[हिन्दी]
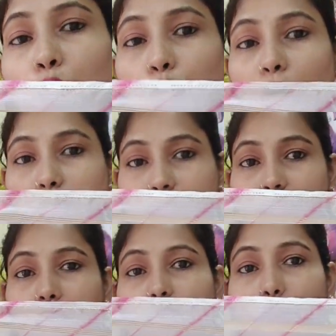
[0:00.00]
पूरा
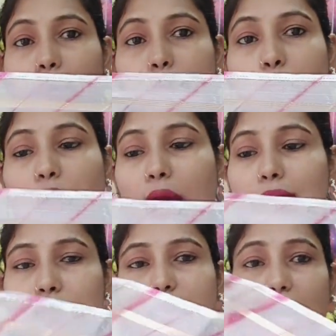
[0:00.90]
सिल्वर में पूरा
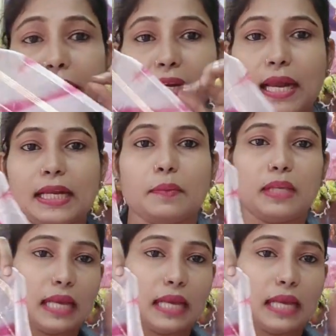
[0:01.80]
ऐसे लाइनिंग लाइनिंग